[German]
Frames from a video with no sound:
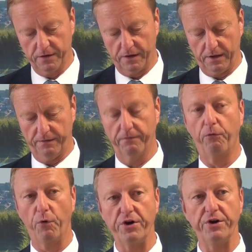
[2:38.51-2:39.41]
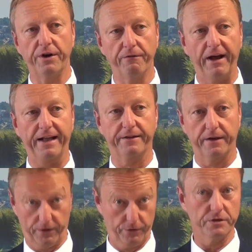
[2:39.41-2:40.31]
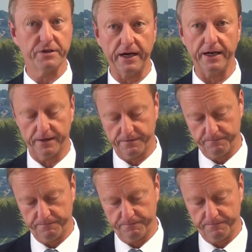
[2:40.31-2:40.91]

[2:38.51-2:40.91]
äh, wollen weiter nach Österreich.